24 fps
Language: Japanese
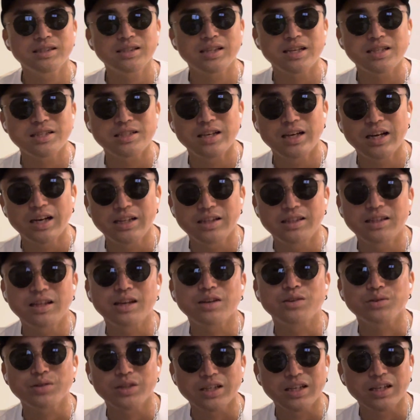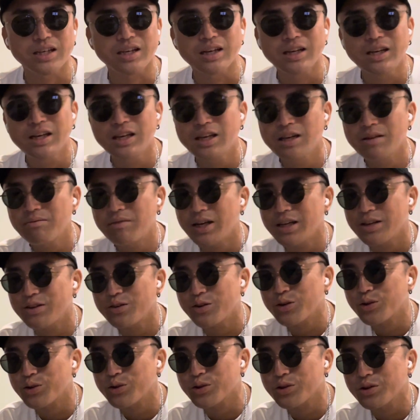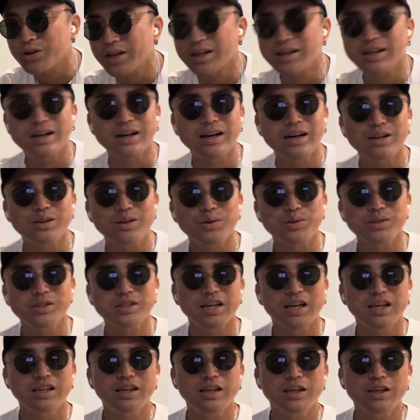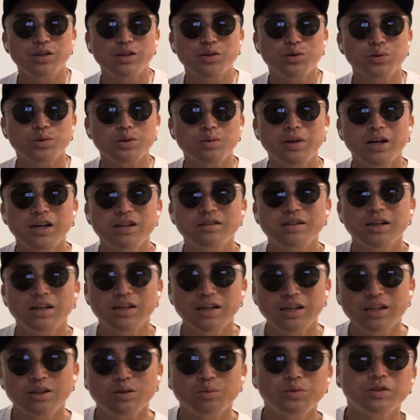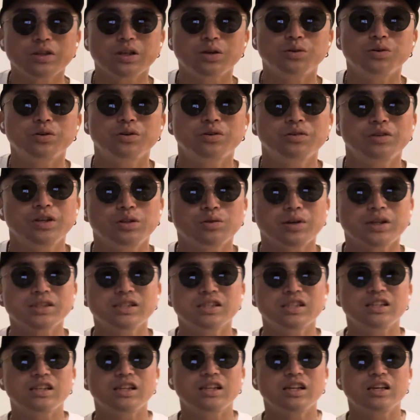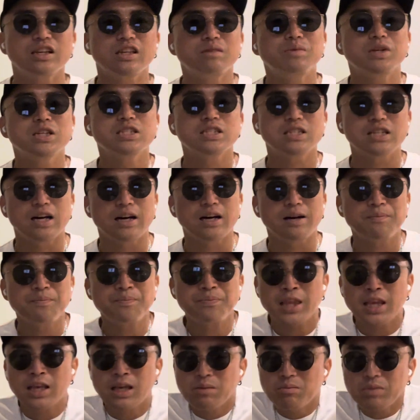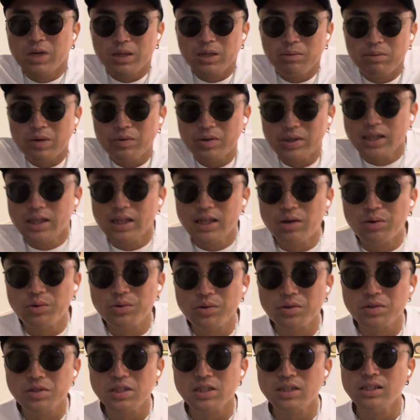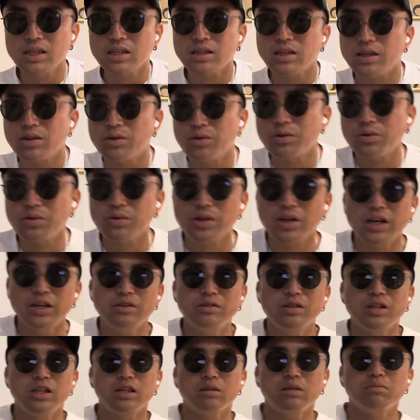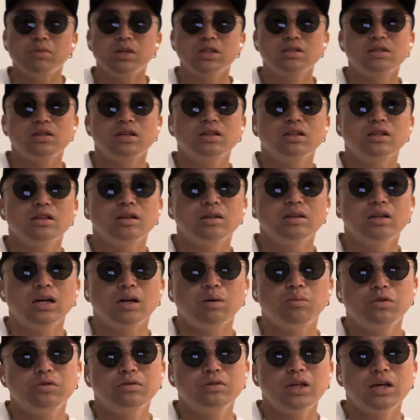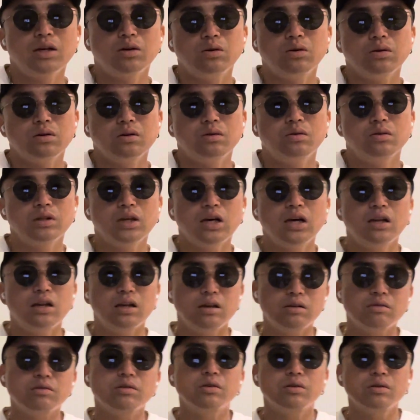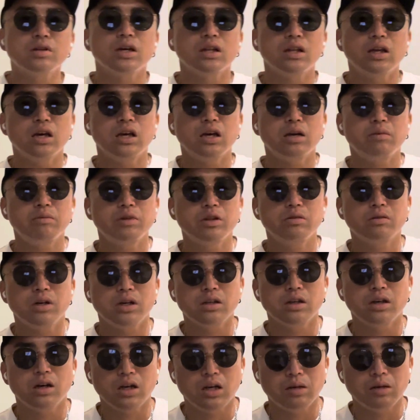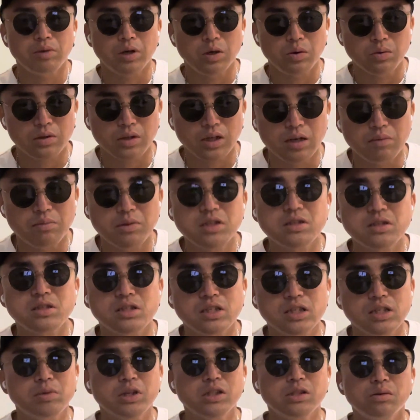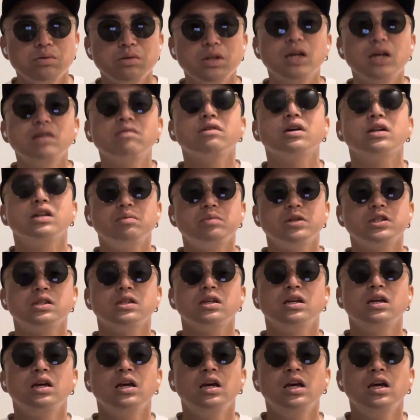テージに入ったのでいろいろとなんかあのお伝えできることもあるかなと思ってこういうふうに撮らせていただきました、まあ、今までね本当人生でいろいろと歩んできましたんでなんか僕で答えれるような悩みとかであれば答えますし、まあ、そんなんはね別に